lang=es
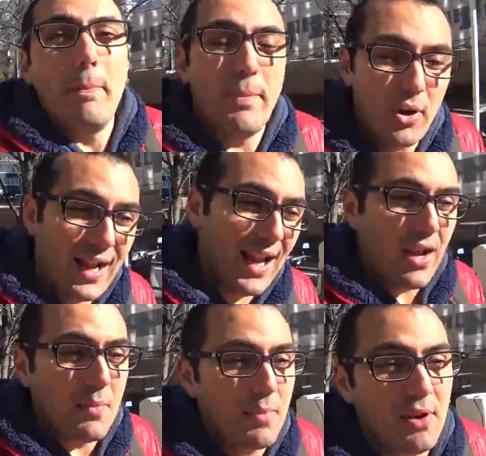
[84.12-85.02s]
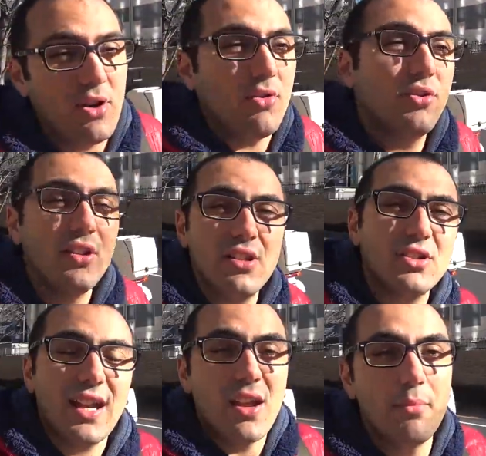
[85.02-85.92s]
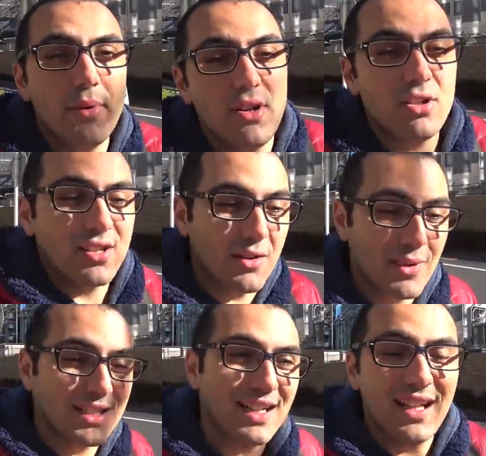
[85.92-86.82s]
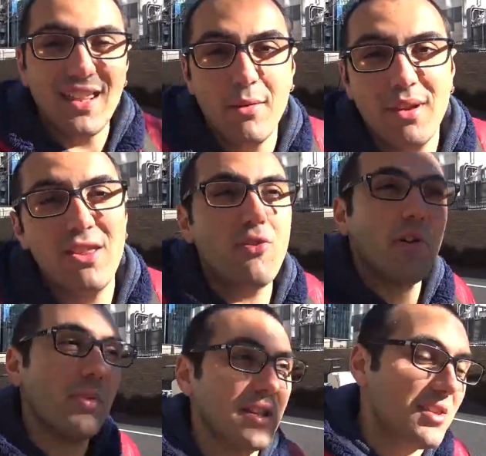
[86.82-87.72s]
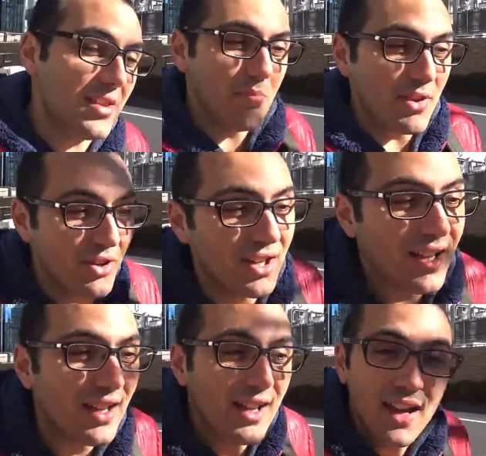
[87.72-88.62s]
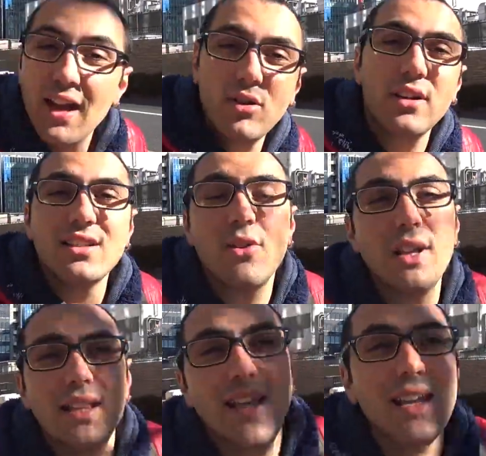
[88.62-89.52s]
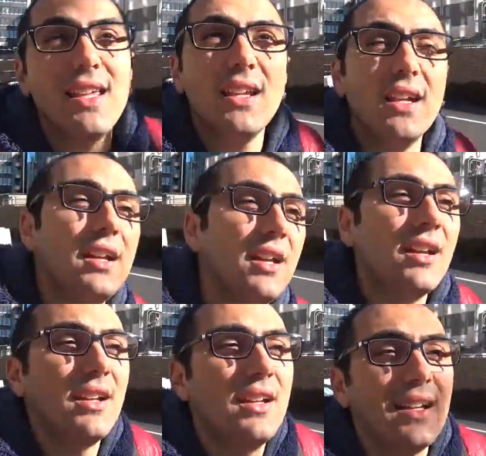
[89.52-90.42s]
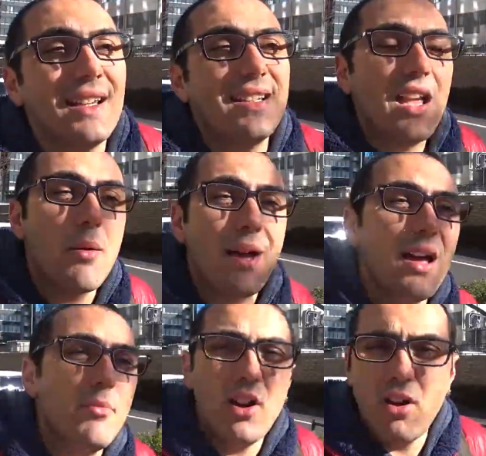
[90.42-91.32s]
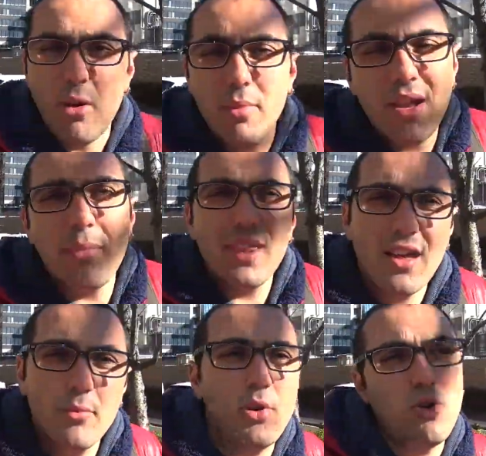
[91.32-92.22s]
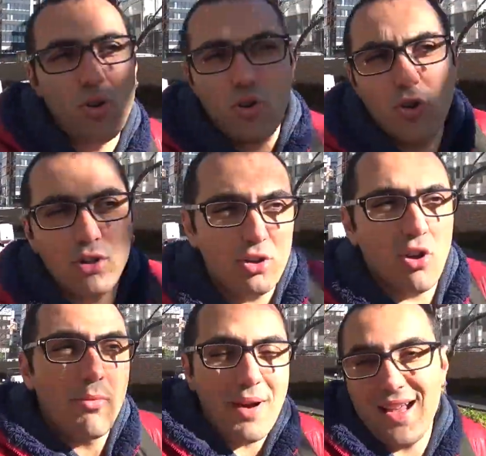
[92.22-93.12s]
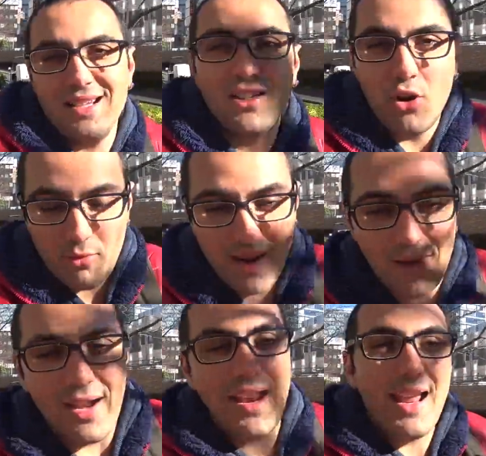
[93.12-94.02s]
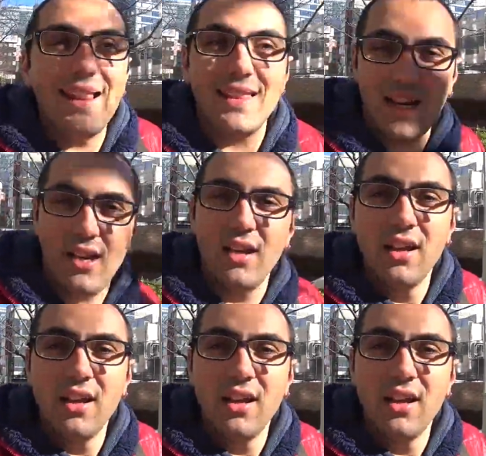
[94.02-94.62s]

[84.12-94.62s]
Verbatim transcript: Por ejemplo, uno de los ejemplos que más gracia me hizo al principio, hay un restaurante aquí que se llama... Bueno, no, voy a empezar por otro más normal, ¿vale? El tren.